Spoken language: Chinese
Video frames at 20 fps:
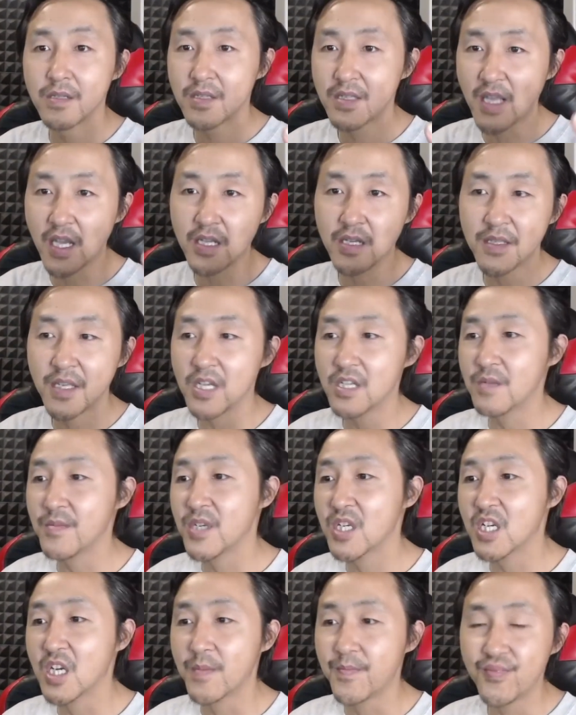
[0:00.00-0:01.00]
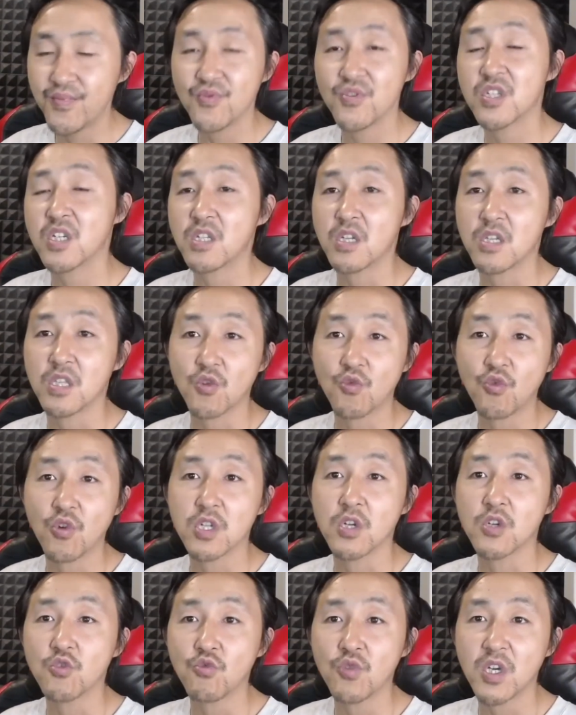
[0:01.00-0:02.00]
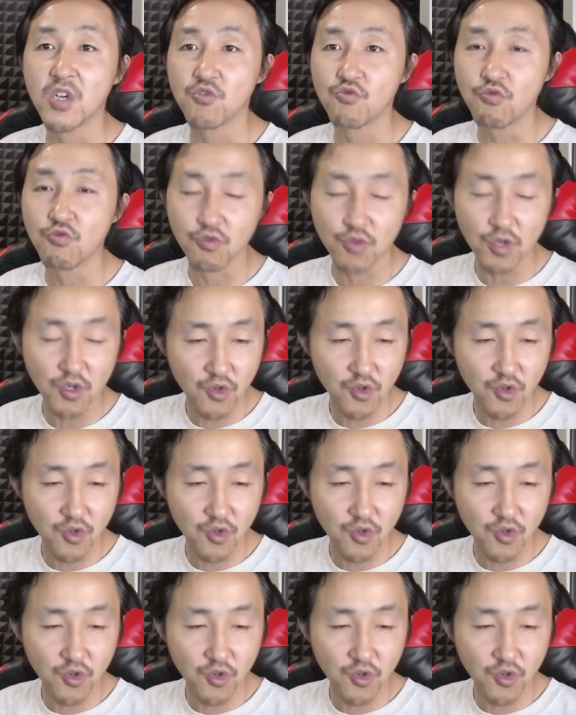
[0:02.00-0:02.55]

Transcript: 但是在这么一个不折腾的过程中呢，如果说